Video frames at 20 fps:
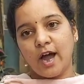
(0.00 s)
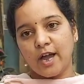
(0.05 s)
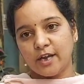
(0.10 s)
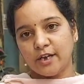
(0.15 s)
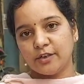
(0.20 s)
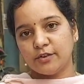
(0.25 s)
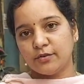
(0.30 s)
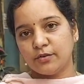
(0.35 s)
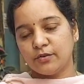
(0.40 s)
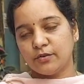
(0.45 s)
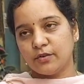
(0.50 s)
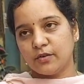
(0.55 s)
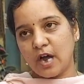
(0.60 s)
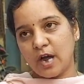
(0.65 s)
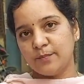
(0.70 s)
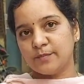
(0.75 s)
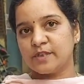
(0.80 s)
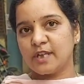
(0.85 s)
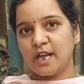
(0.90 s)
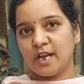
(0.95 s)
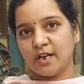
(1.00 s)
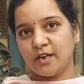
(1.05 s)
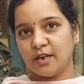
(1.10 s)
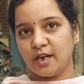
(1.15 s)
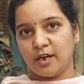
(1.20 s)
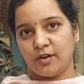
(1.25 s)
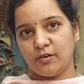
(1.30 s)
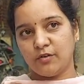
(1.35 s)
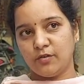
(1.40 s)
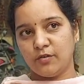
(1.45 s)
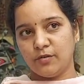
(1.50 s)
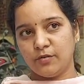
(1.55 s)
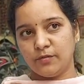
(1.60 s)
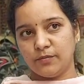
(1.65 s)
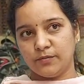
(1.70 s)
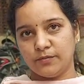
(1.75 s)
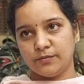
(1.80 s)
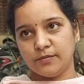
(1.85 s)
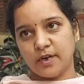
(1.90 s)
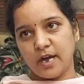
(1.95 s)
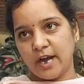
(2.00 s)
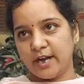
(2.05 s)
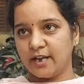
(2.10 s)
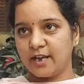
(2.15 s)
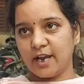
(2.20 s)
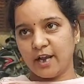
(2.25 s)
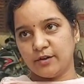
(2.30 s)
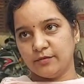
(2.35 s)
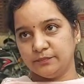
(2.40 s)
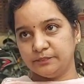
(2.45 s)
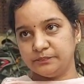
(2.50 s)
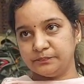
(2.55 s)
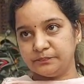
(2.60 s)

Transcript: ఐదు అంశాలను నేను అడిగాను